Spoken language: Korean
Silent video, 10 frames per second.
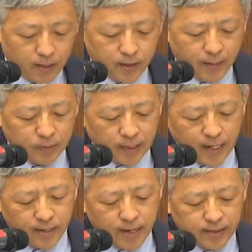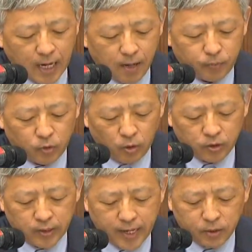그 다음 재단의
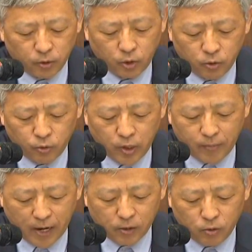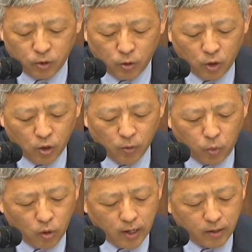사업도 진화의 종료 후 유해 발굴,
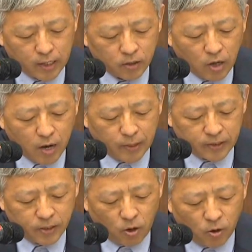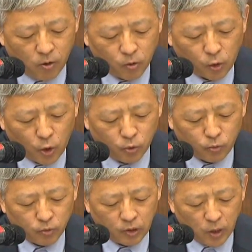봉황과 트라우마 치료,
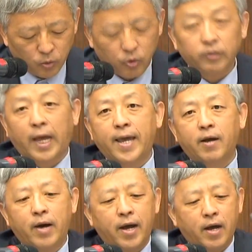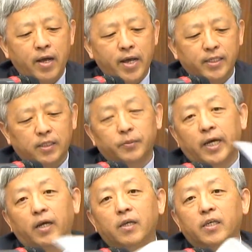교육 연구 등
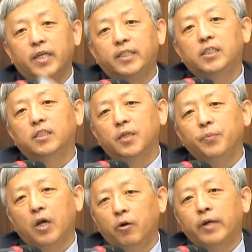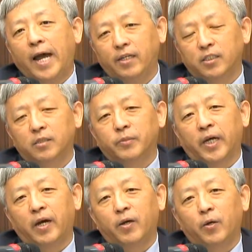다양화했습니다. 이게 진선미 의원
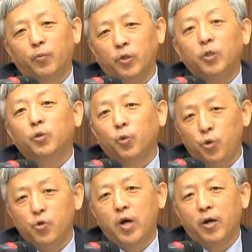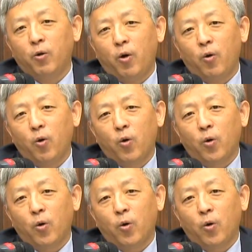아니었습니다. 뭐 이것도 훌륭하고